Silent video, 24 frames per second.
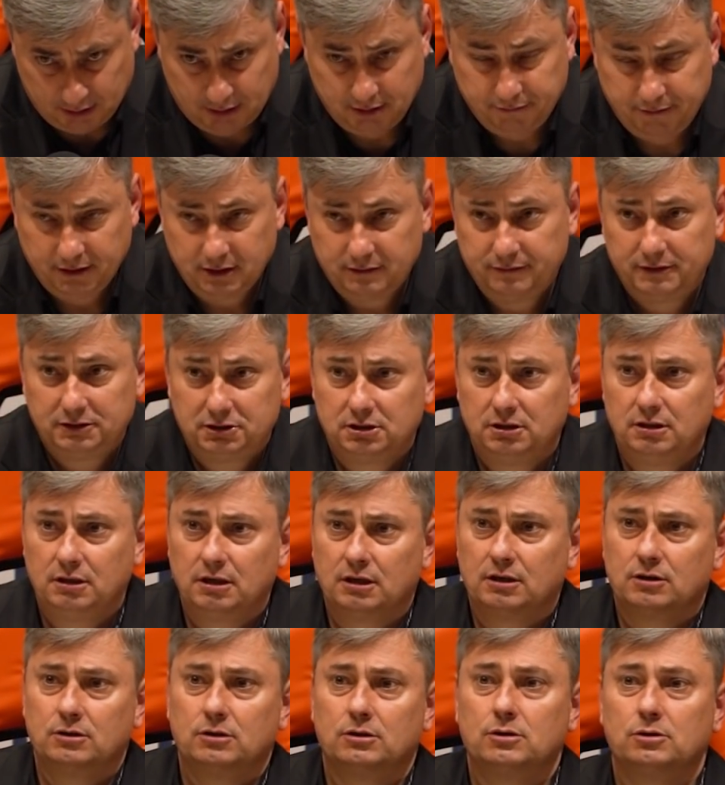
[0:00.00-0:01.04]

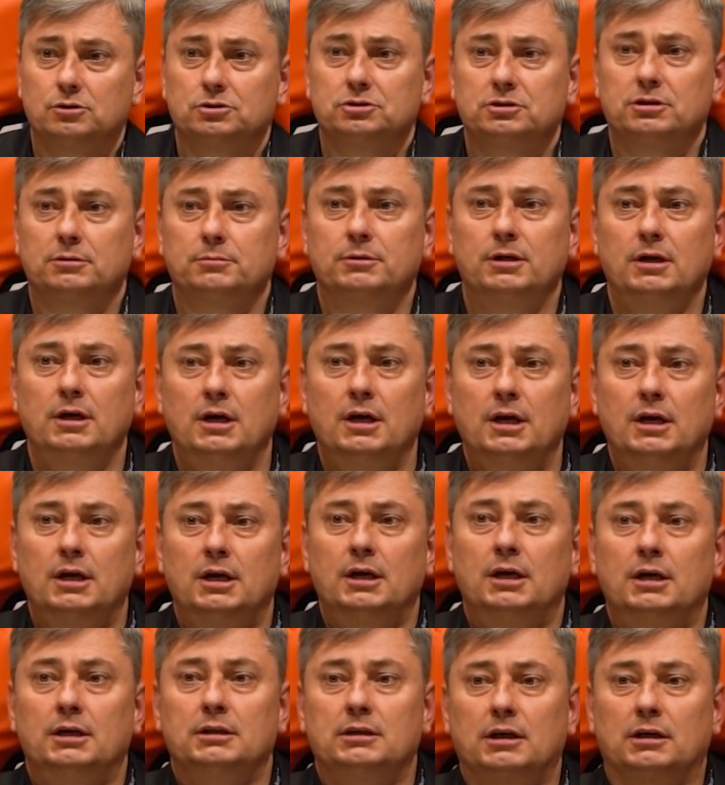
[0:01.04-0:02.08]
Kwekweszkiriego kosztem
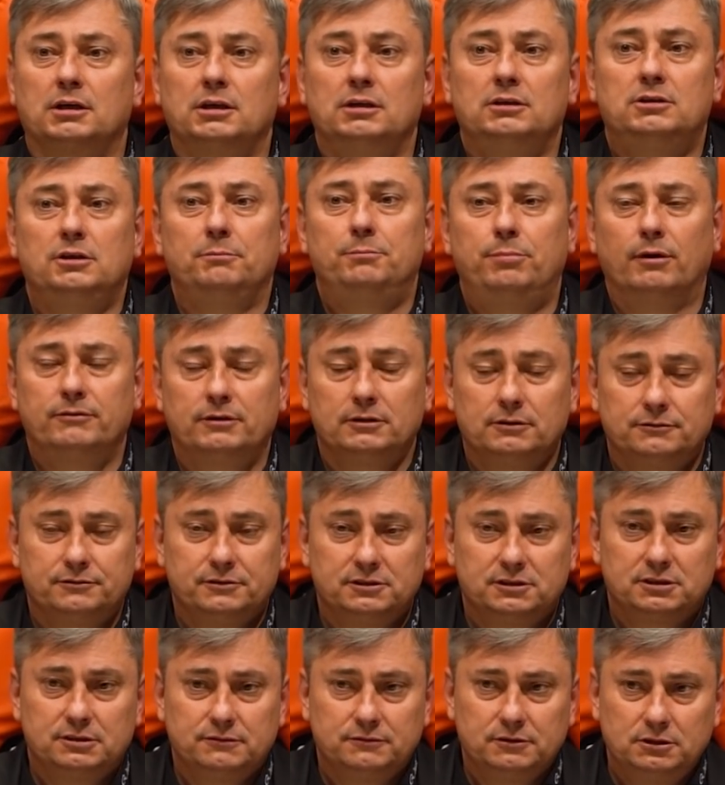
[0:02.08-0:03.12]
takiej typowej
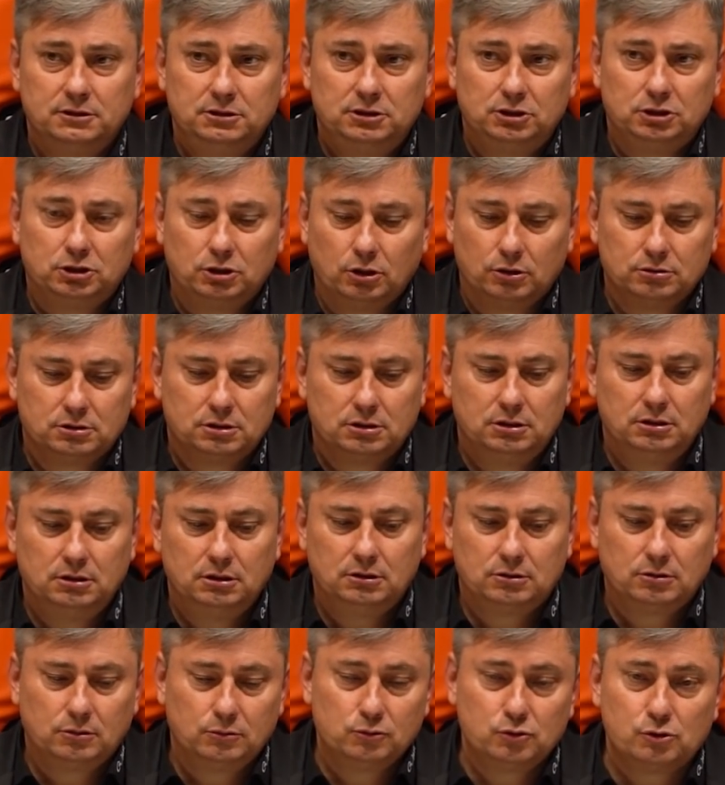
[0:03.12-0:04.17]
ofensywnej
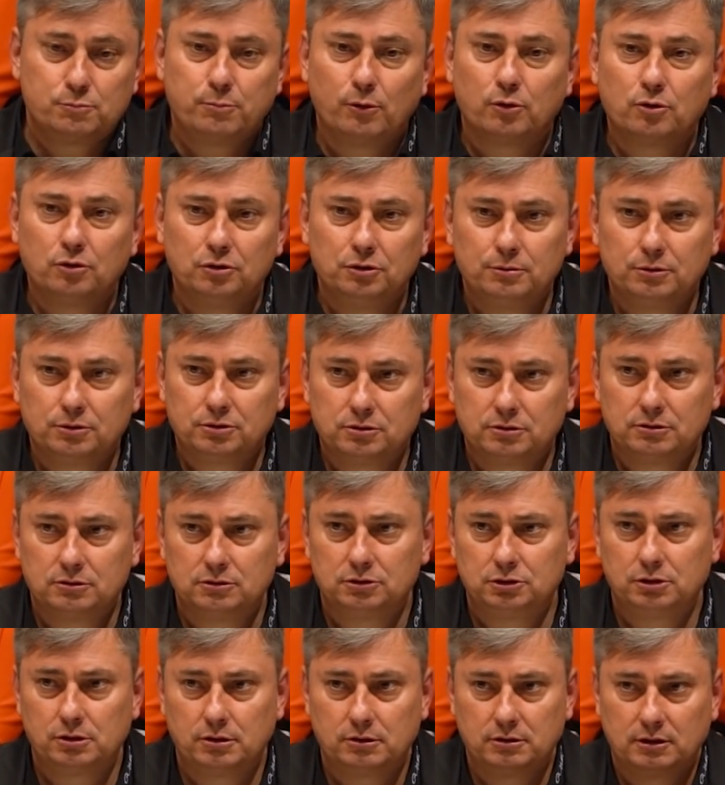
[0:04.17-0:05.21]
dziesiątki. To uspokoiło ten
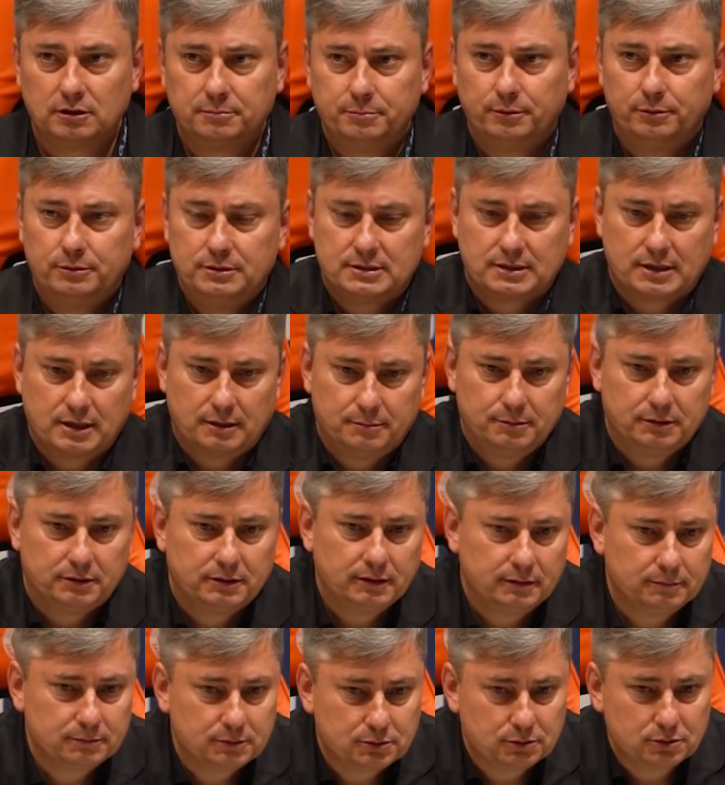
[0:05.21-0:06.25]
środek boiska, bo
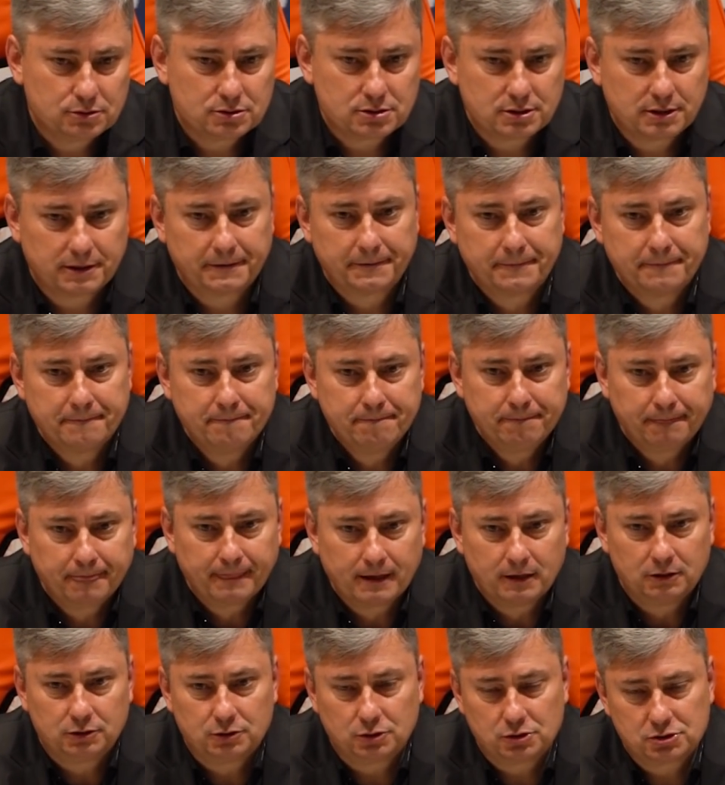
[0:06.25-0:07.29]
tam troszkę,
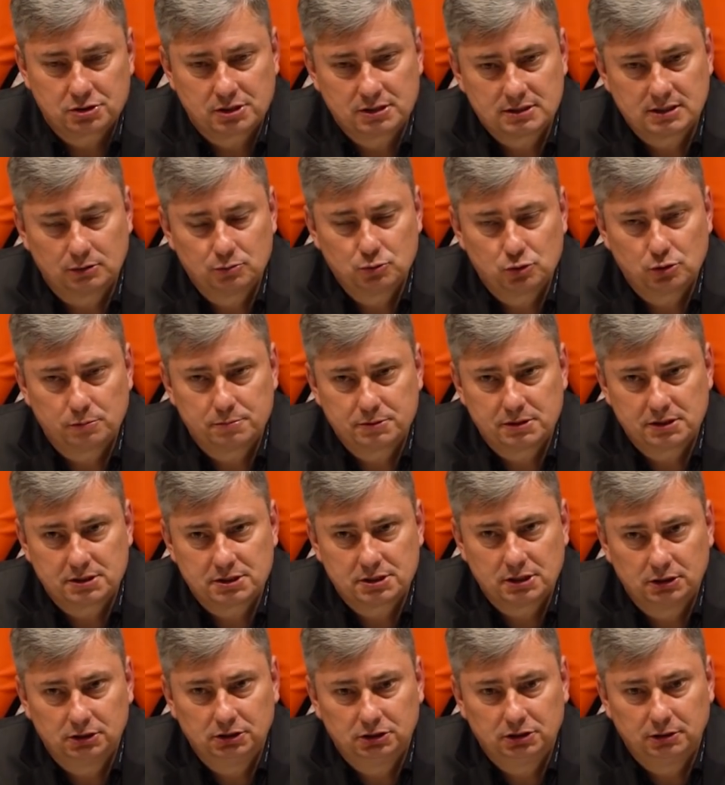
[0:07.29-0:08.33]
troszkę za dużo
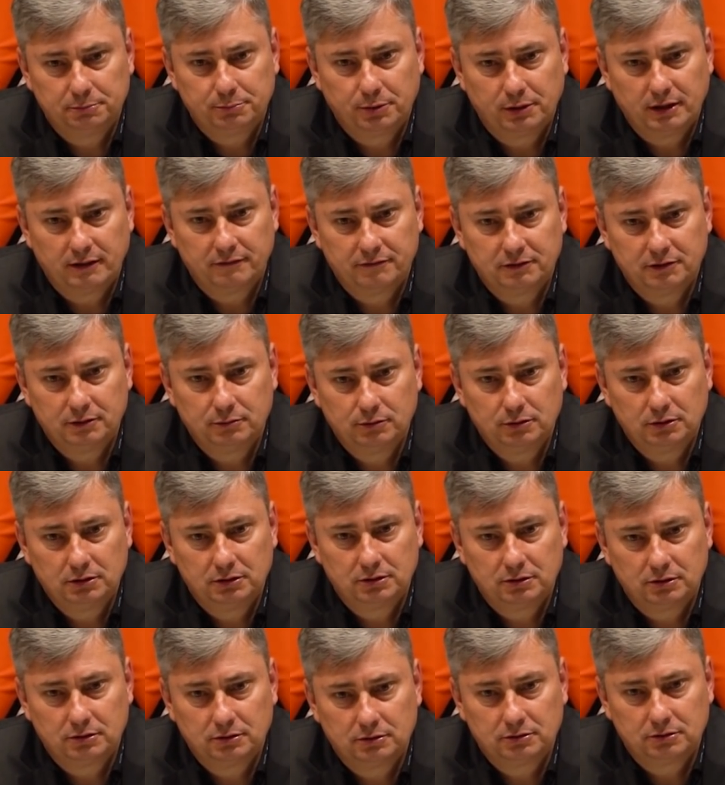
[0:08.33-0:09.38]
przestrzeni się pojawiło i
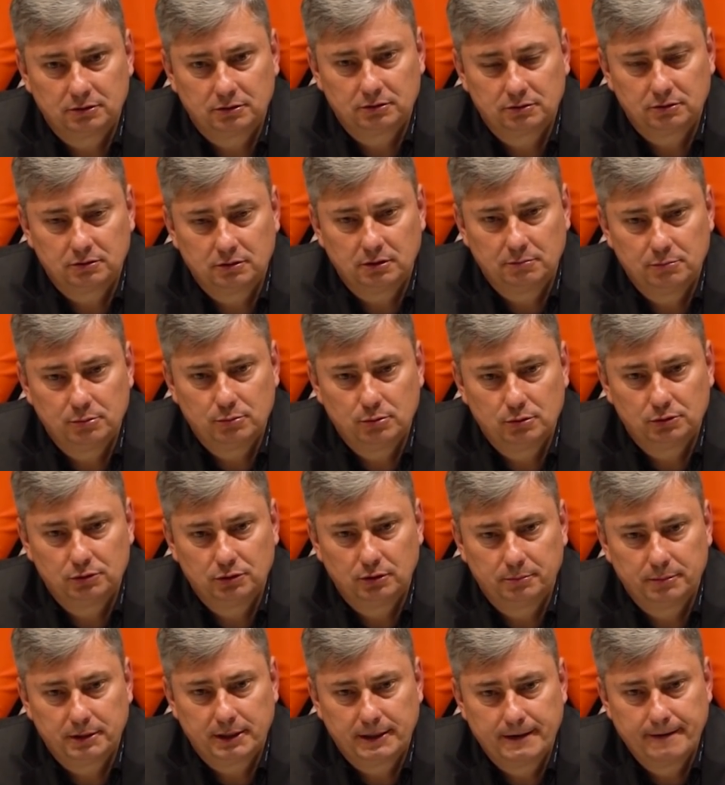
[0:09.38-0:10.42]
to, to, to nie było
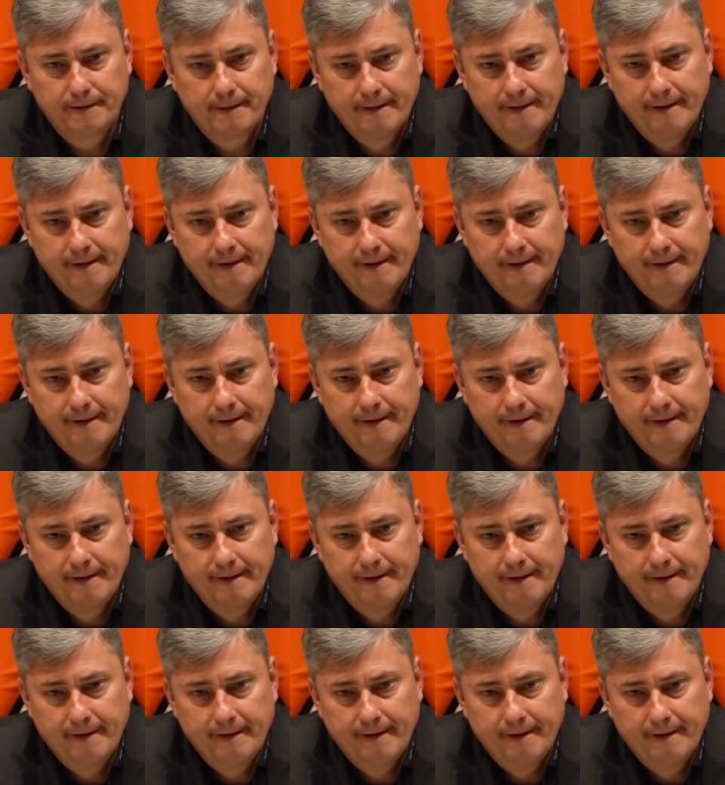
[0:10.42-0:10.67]
dobre.